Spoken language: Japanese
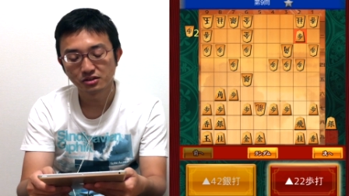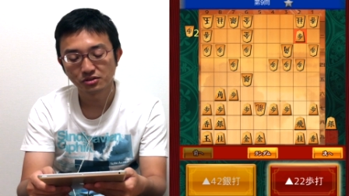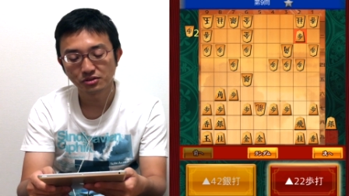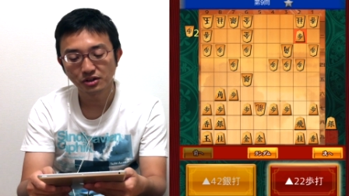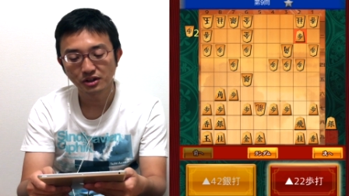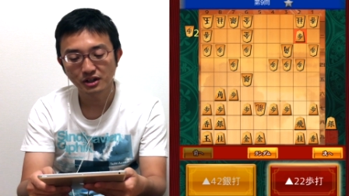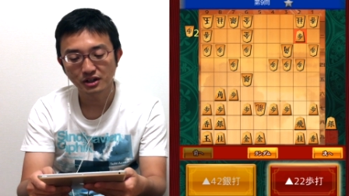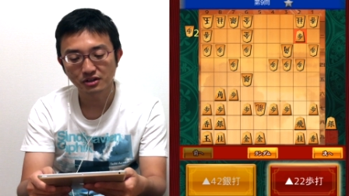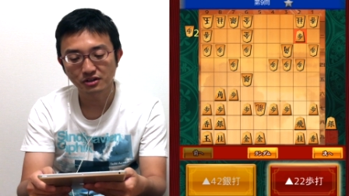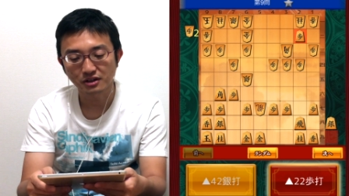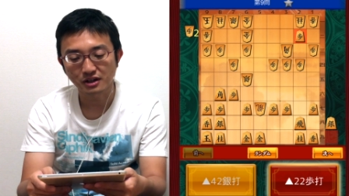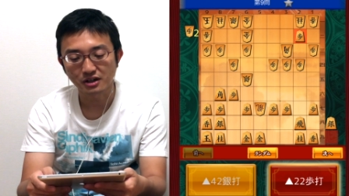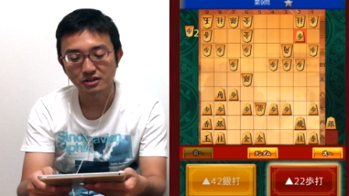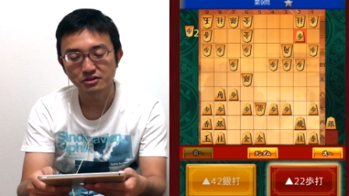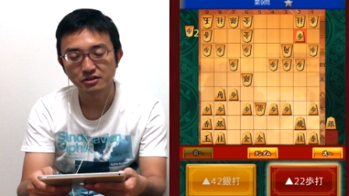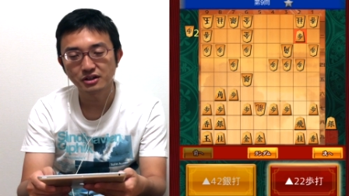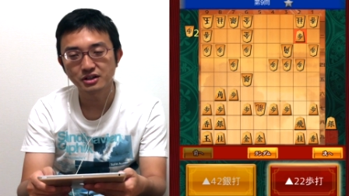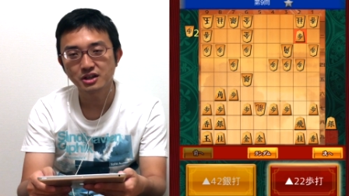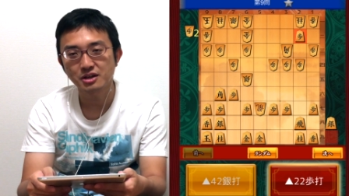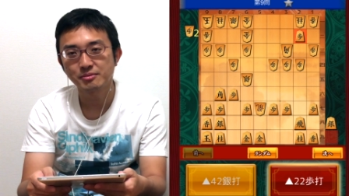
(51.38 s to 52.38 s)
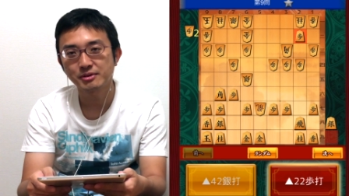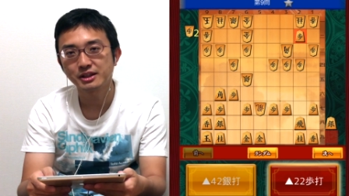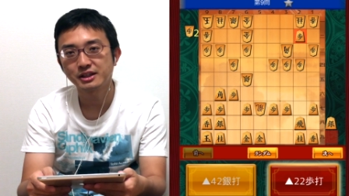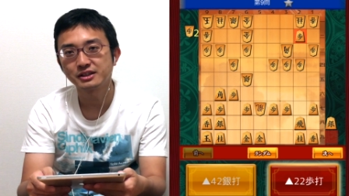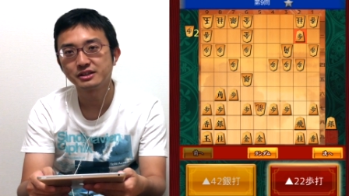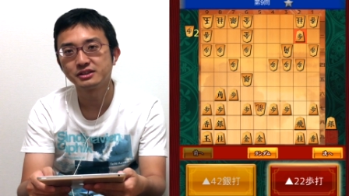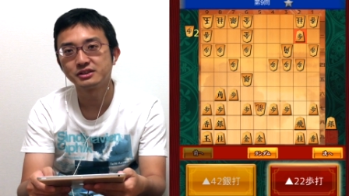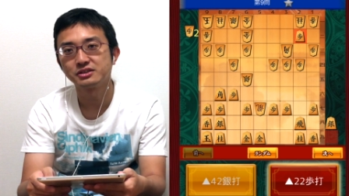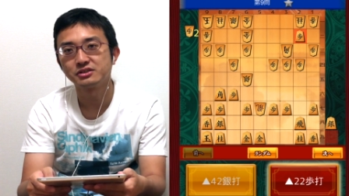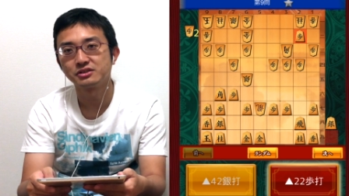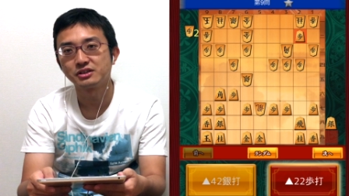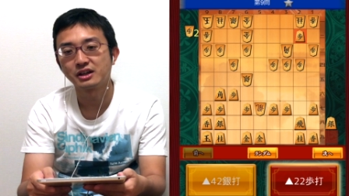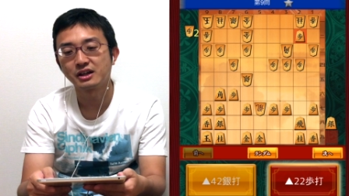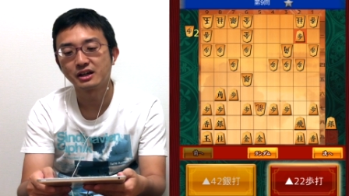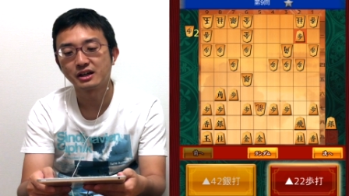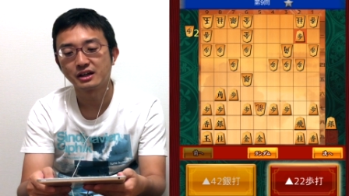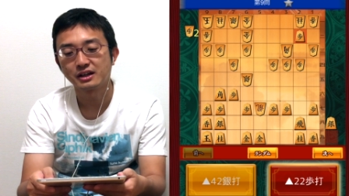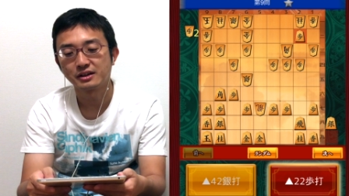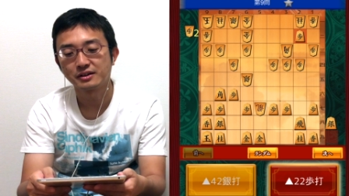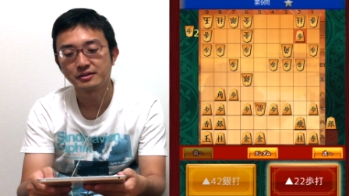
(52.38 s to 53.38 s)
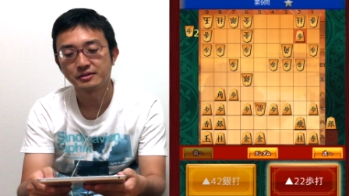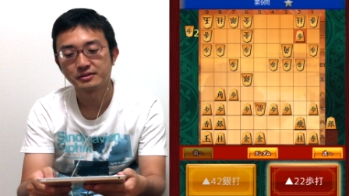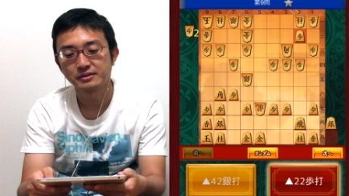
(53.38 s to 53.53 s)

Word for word: とにかく角が邪魔なんですよね。